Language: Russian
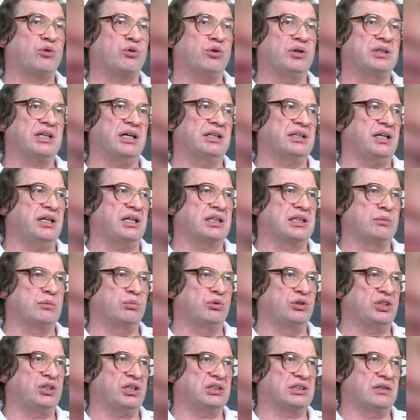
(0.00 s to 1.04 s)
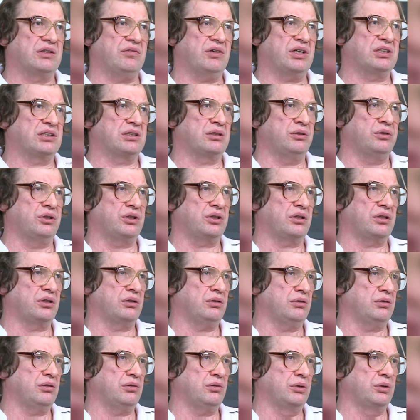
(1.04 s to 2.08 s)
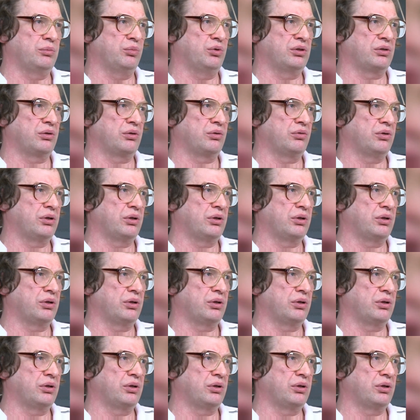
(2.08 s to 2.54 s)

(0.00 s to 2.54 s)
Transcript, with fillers: Какой он конкретно будет, сейчас говорить сложно, но он будет